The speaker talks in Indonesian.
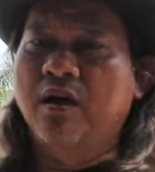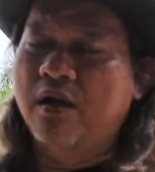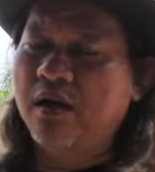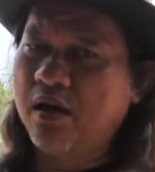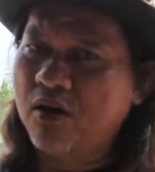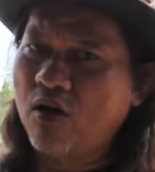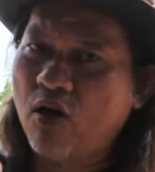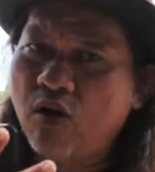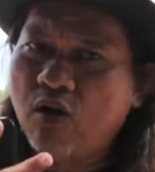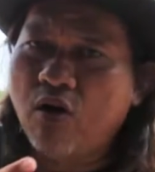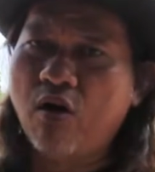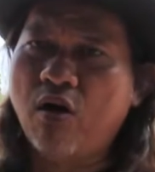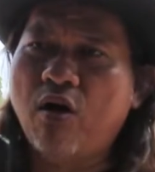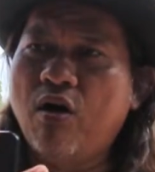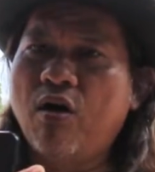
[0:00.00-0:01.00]

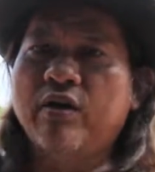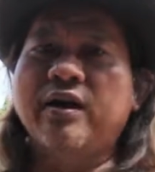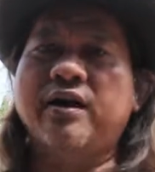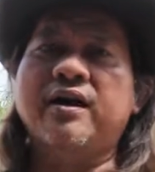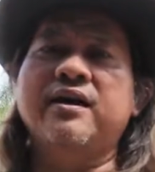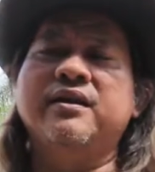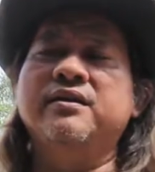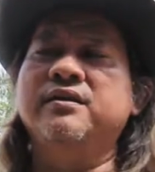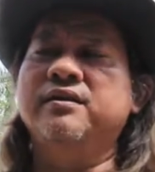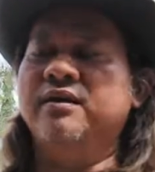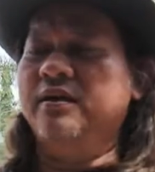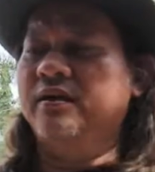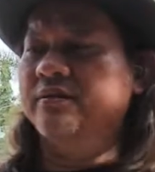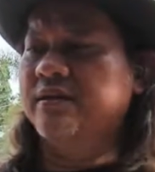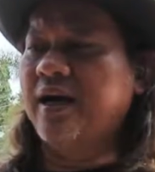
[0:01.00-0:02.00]
ngerokok ya kan,
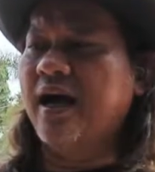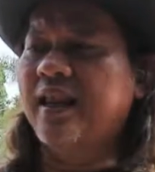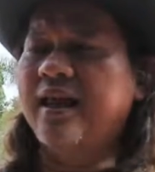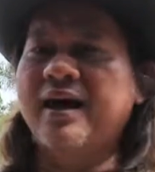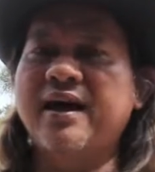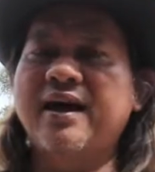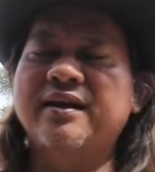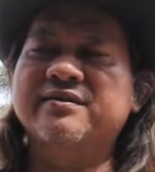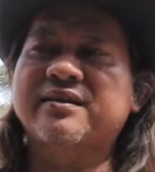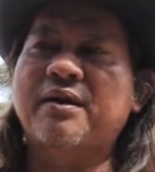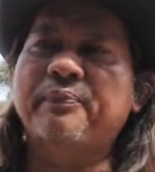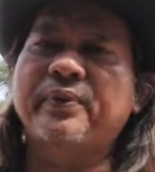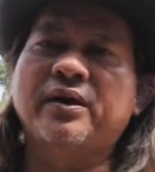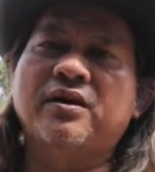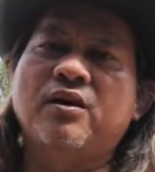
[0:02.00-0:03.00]
jalan
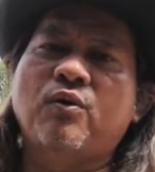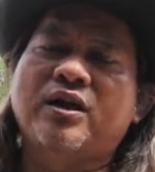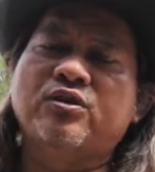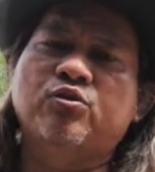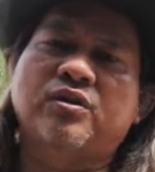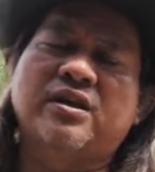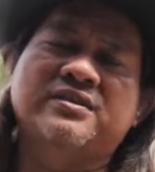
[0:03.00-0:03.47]
sampai ke Wastu